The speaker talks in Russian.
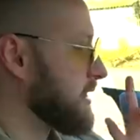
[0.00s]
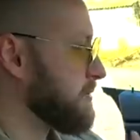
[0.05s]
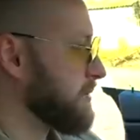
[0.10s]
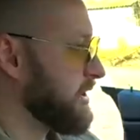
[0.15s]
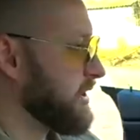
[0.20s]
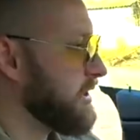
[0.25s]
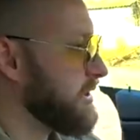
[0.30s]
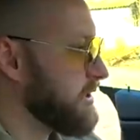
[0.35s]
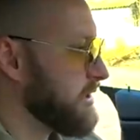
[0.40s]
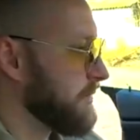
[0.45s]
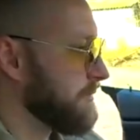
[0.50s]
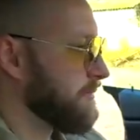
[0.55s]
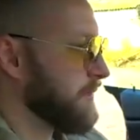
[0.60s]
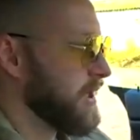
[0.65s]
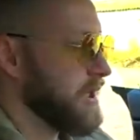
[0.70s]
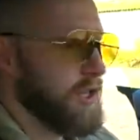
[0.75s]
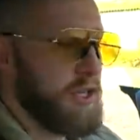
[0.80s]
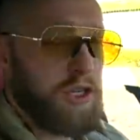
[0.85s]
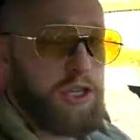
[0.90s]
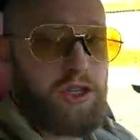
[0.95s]
Смотрите,
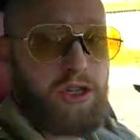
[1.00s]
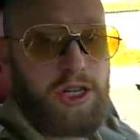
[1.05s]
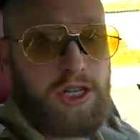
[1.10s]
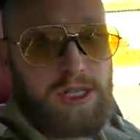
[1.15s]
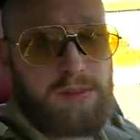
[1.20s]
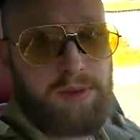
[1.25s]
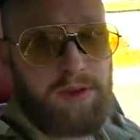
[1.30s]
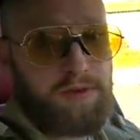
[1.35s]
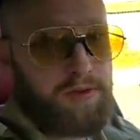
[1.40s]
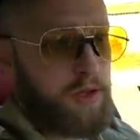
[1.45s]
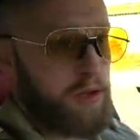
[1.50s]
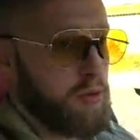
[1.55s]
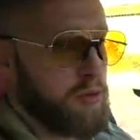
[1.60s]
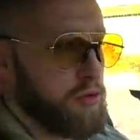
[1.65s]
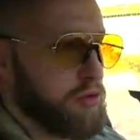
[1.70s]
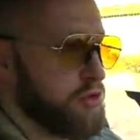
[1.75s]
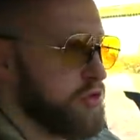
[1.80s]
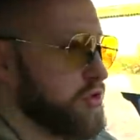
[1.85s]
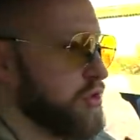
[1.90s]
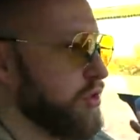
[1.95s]
еще раз
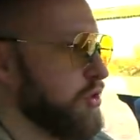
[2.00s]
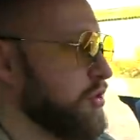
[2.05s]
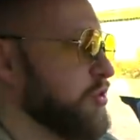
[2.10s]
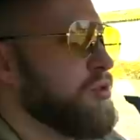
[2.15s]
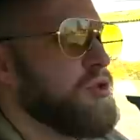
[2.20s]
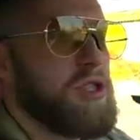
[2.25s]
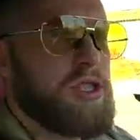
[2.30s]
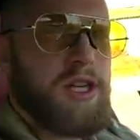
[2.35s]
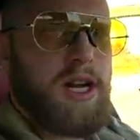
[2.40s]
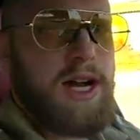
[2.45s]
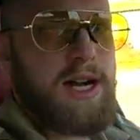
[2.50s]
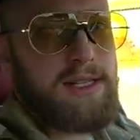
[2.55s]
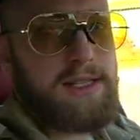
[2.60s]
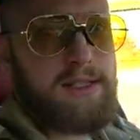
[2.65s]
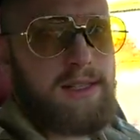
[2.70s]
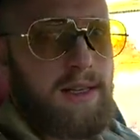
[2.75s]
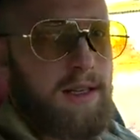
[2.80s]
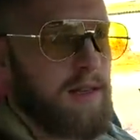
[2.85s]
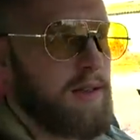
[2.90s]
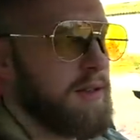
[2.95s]
повторюсь, что люди
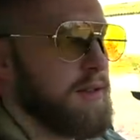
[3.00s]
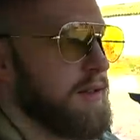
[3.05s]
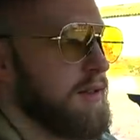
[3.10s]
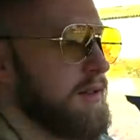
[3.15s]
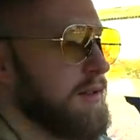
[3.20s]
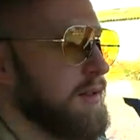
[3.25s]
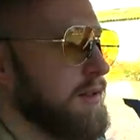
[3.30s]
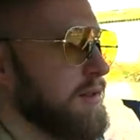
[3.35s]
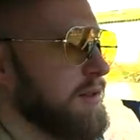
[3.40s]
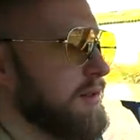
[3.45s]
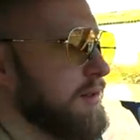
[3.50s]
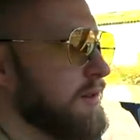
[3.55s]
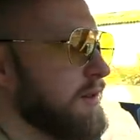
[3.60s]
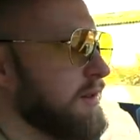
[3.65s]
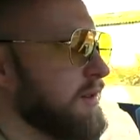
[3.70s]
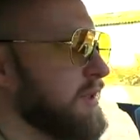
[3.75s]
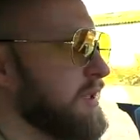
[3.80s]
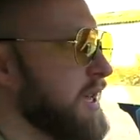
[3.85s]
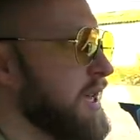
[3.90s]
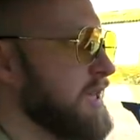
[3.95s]
разные.
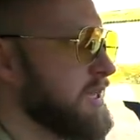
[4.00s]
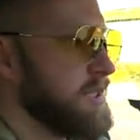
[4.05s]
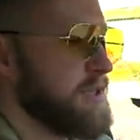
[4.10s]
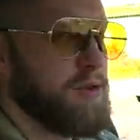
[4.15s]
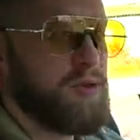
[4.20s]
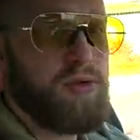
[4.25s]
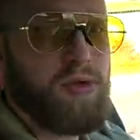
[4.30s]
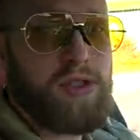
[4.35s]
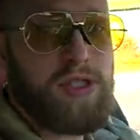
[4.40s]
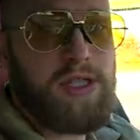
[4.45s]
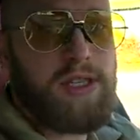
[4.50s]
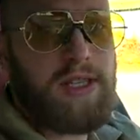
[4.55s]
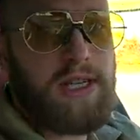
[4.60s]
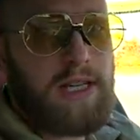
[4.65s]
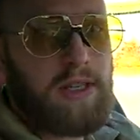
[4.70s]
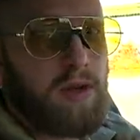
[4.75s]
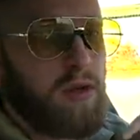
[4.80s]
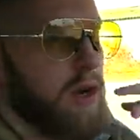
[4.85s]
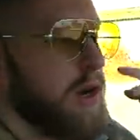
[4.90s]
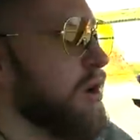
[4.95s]
Есть люди,
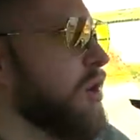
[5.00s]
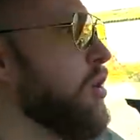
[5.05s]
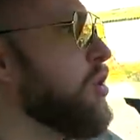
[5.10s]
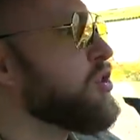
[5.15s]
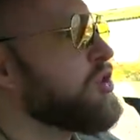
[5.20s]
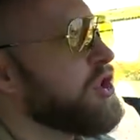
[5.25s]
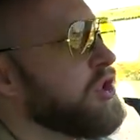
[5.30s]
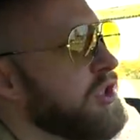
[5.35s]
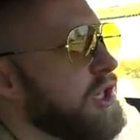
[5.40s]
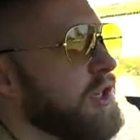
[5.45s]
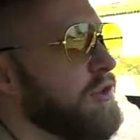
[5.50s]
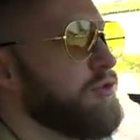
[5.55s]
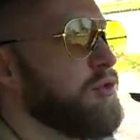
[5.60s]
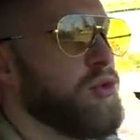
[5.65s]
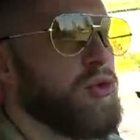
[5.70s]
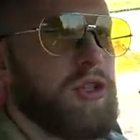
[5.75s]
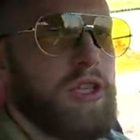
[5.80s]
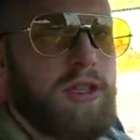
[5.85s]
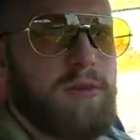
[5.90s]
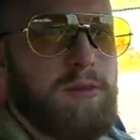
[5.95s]
которые очень
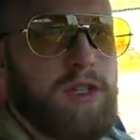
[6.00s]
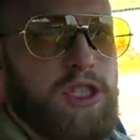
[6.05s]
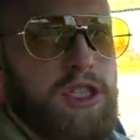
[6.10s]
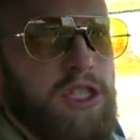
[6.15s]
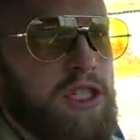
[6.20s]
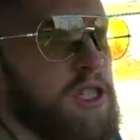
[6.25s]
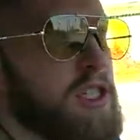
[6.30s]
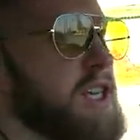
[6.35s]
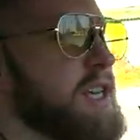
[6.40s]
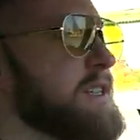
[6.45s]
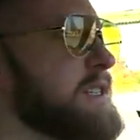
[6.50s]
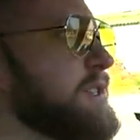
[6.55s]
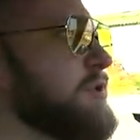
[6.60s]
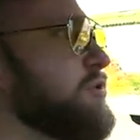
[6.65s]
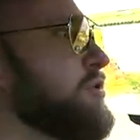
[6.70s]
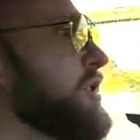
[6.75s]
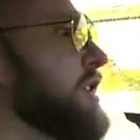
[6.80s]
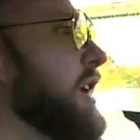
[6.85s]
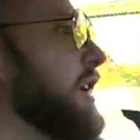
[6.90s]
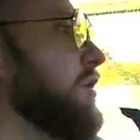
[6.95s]
кайфуют от машин, есть
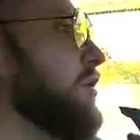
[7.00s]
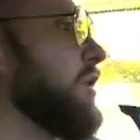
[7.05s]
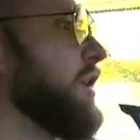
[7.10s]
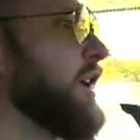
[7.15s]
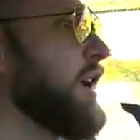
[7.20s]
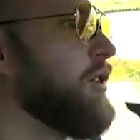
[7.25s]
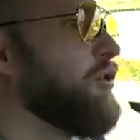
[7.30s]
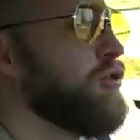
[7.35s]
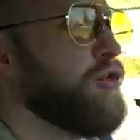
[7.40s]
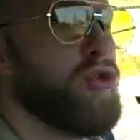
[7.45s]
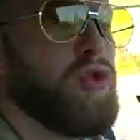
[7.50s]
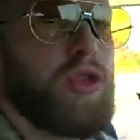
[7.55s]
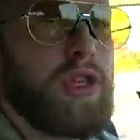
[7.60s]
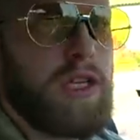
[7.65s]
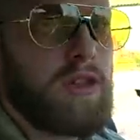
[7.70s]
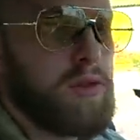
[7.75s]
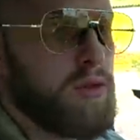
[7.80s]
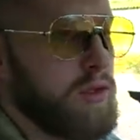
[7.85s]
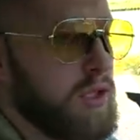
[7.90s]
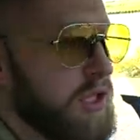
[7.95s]
люди, которые кайфуют
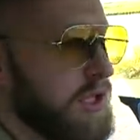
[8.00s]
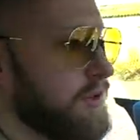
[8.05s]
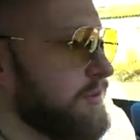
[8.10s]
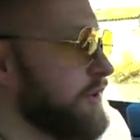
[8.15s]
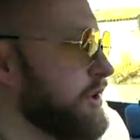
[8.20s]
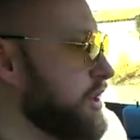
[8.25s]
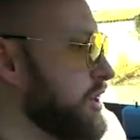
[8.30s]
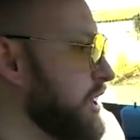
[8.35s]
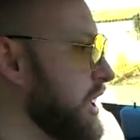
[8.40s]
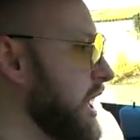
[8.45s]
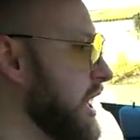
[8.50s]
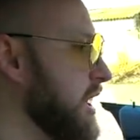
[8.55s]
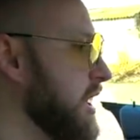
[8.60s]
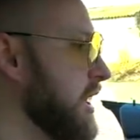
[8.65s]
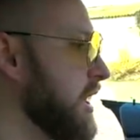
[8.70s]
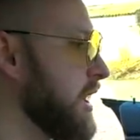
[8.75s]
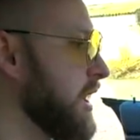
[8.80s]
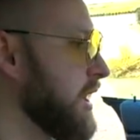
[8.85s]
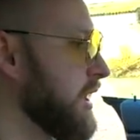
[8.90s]
от других вещей.